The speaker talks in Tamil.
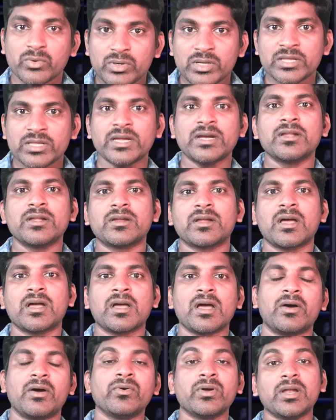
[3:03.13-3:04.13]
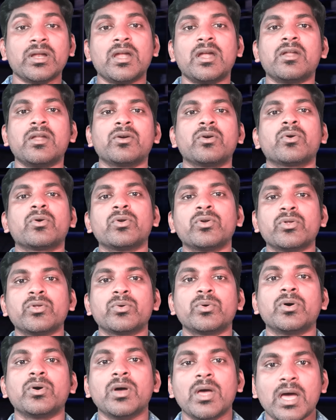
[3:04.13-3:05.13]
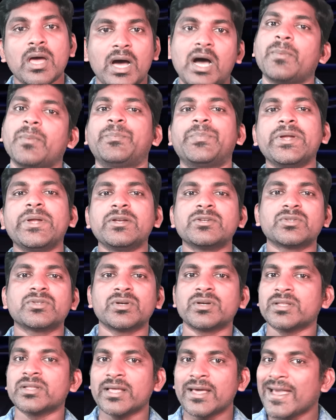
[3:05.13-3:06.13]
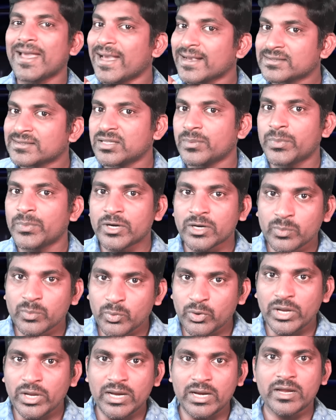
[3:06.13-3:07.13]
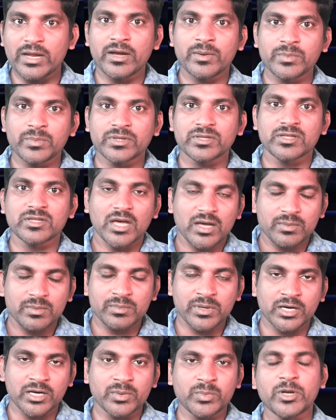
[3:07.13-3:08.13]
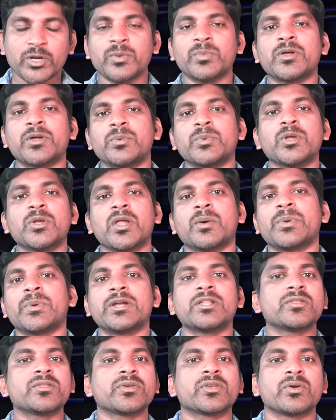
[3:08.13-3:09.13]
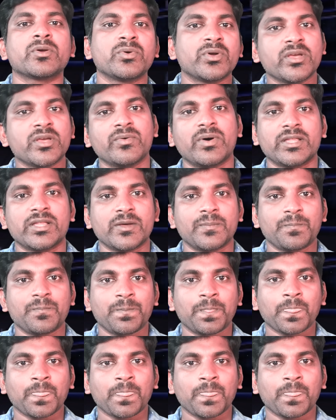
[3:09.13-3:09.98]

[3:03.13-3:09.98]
குழந்தைகள் இருக்காங்க அவங்களெல்லாம் நாங்கள் கொண்டுருவோம் அப்படின்னு சொல்கிறத அக்செப்ட் பண்ண முடியலை என்பது தான் மறுபடியும் மறுபடியும் நாம் எடுத்து வைக்கக்கூடிய வாதம்